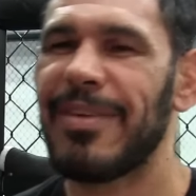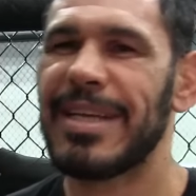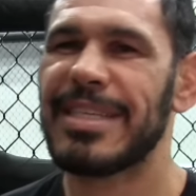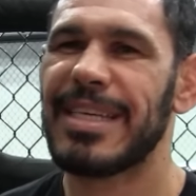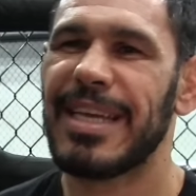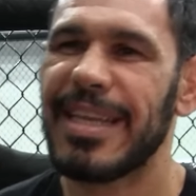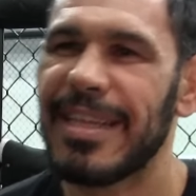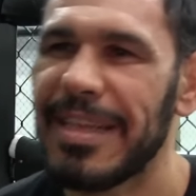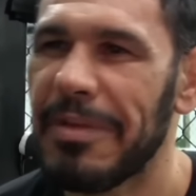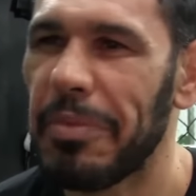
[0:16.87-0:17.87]
Eu acho que
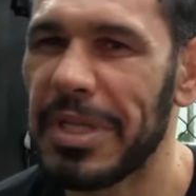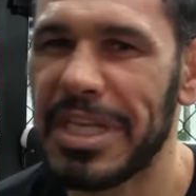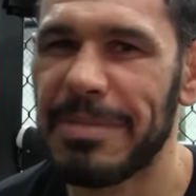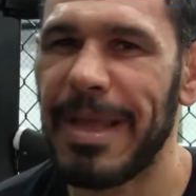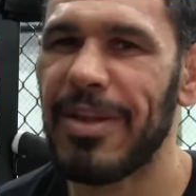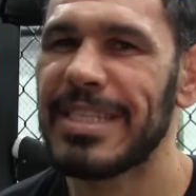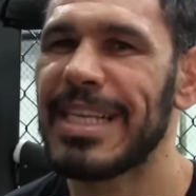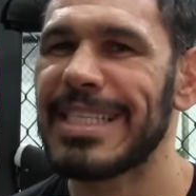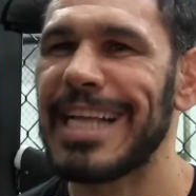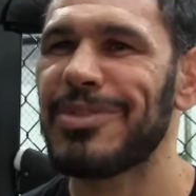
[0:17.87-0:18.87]
uma das melhores
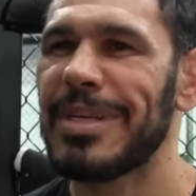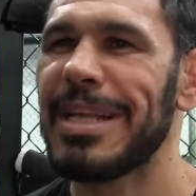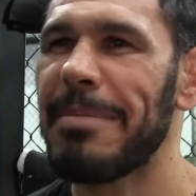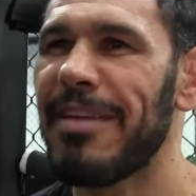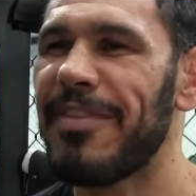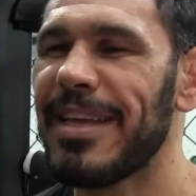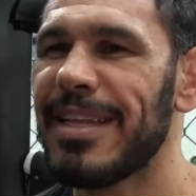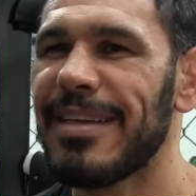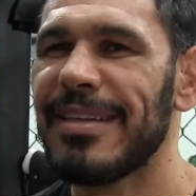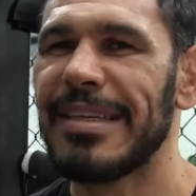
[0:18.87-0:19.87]
sensações da minha
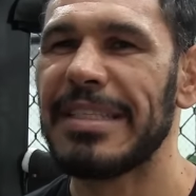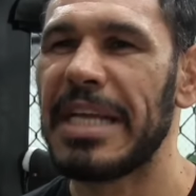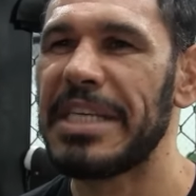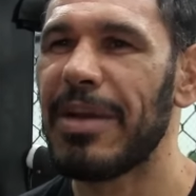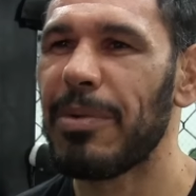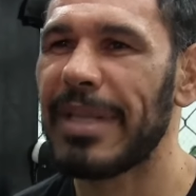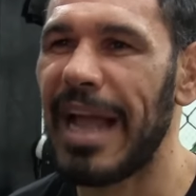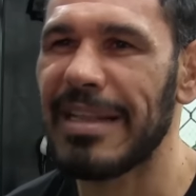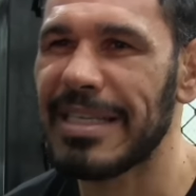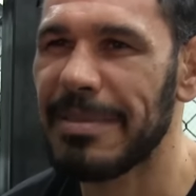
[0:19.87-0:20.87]
vida. Já tinha
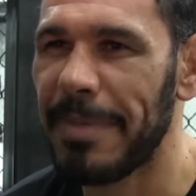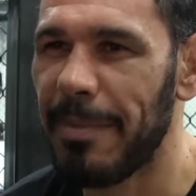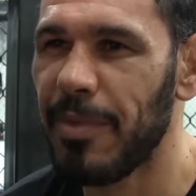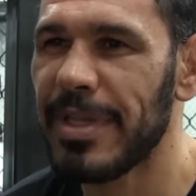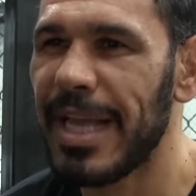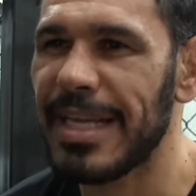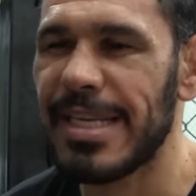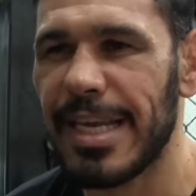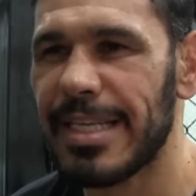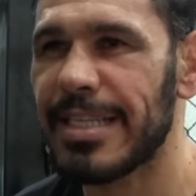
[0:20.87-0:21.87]
lutado assim para muita
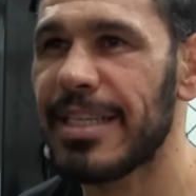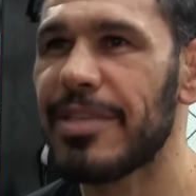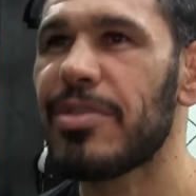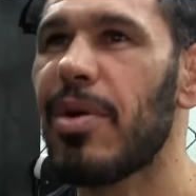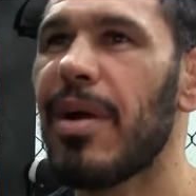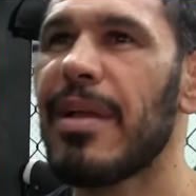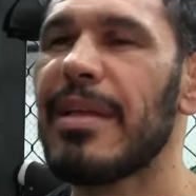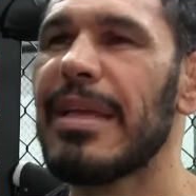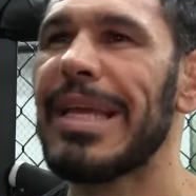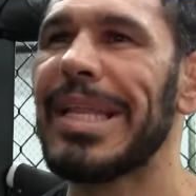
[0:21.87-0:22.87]
gente, assim, só
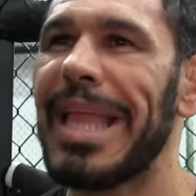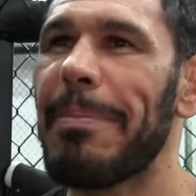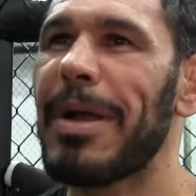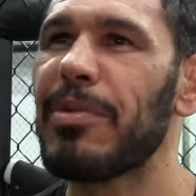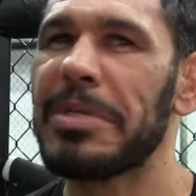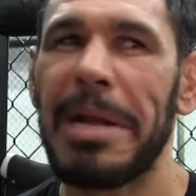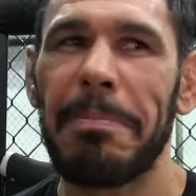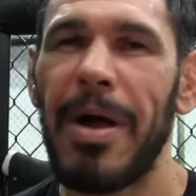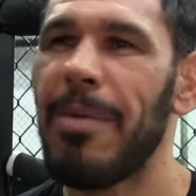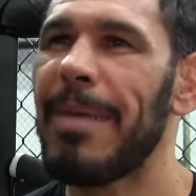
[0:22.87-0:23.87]
na época do
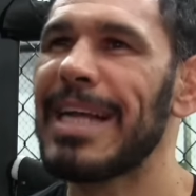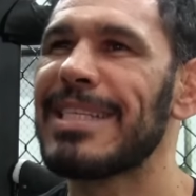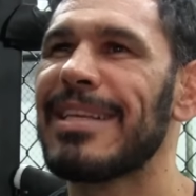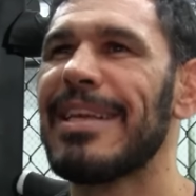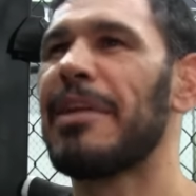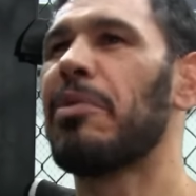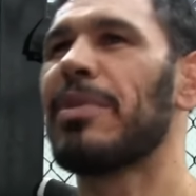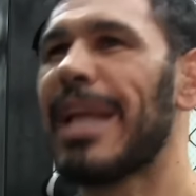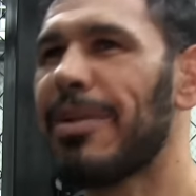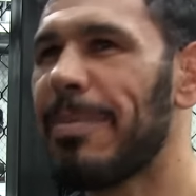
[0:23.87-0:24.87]
Japão, mas
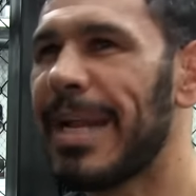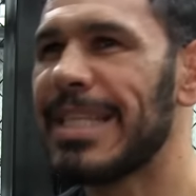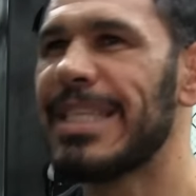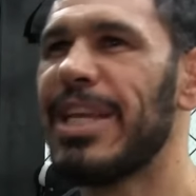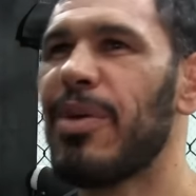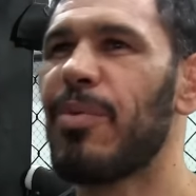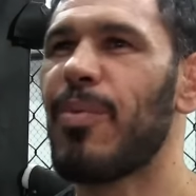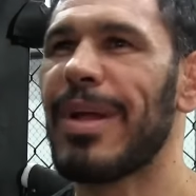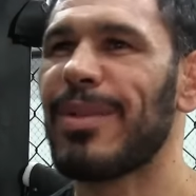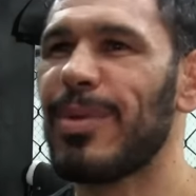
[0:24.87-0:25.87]
lutar no Brasil,
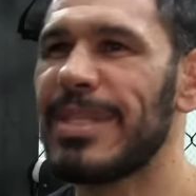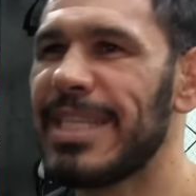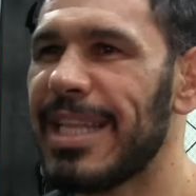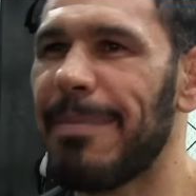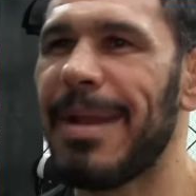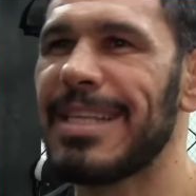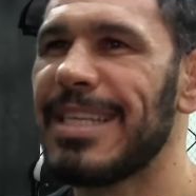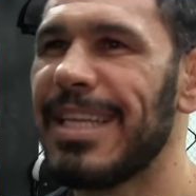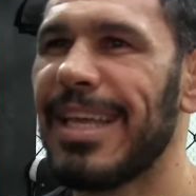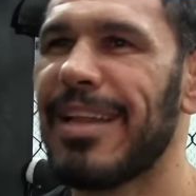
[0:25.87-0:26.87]
com a torcida
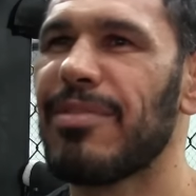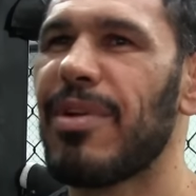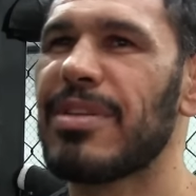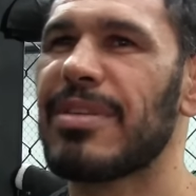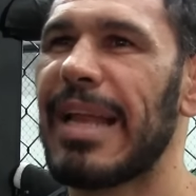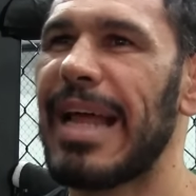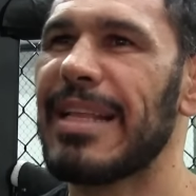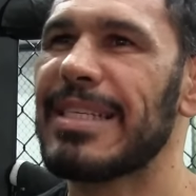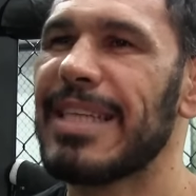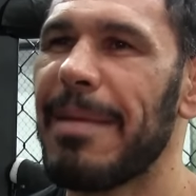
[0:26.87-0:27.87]
brasileira do nosso lado,
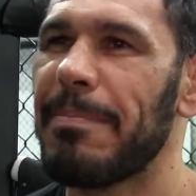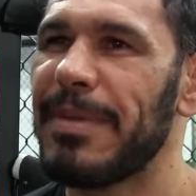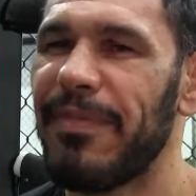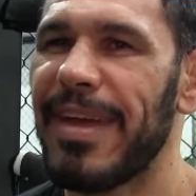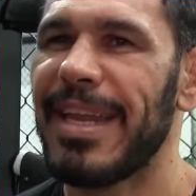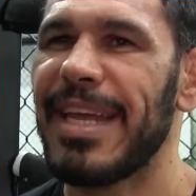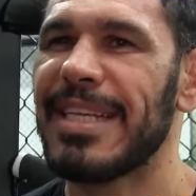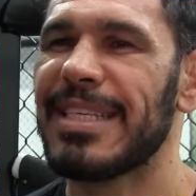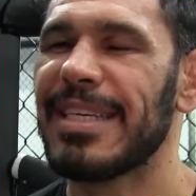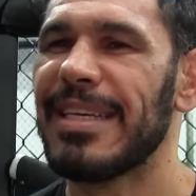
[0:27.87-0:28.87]
assim, é
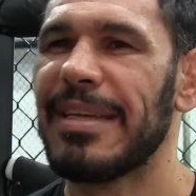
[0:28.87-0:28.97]
diferente.